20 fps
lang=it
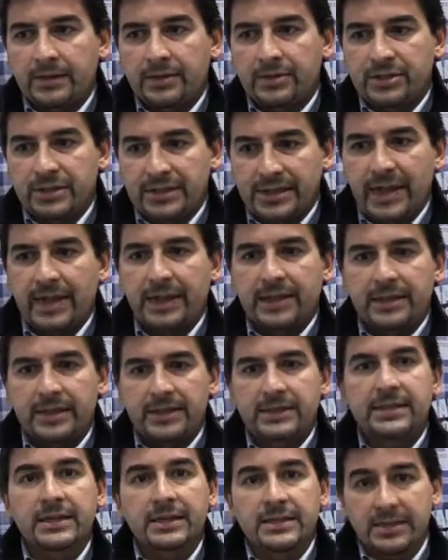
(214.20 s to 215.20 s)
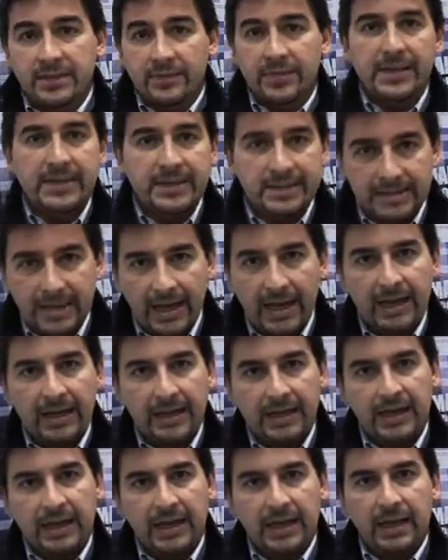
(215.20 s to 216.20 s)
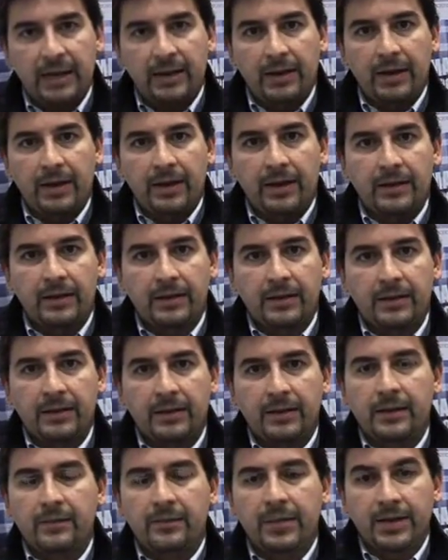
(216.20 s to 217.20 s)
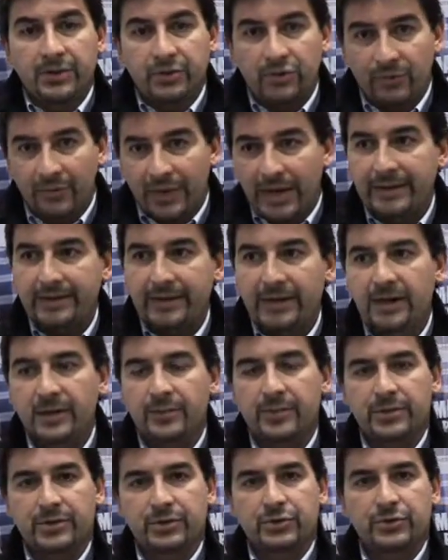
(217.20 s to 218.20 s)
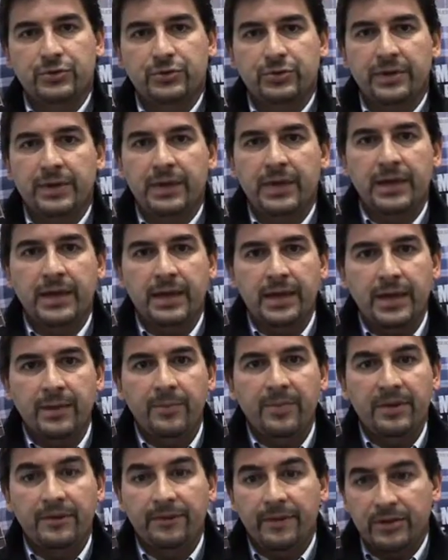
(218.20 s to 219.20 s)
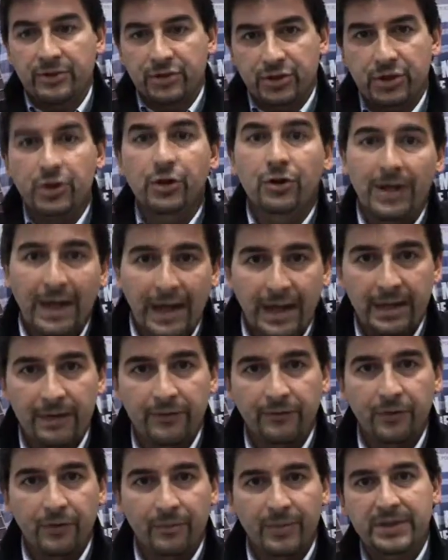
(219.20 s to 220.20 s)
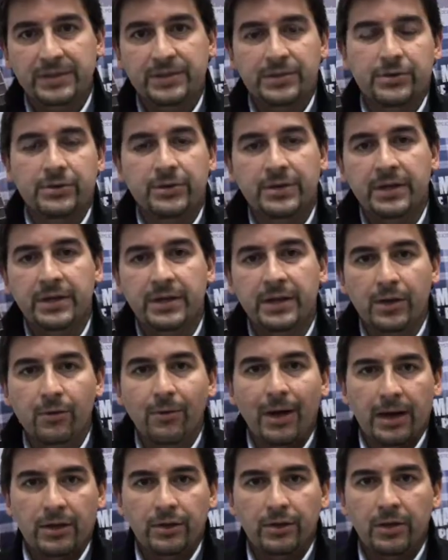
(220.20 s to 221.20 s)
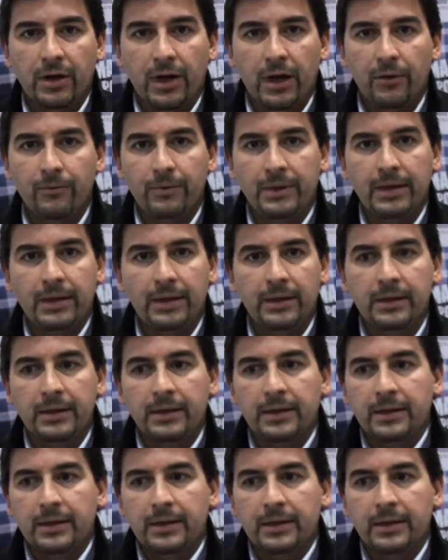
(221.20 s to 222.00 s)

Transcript: cercare di sensibilizzare la eh, maggior parte delle persone e per far circolare informazioni riguardo a una,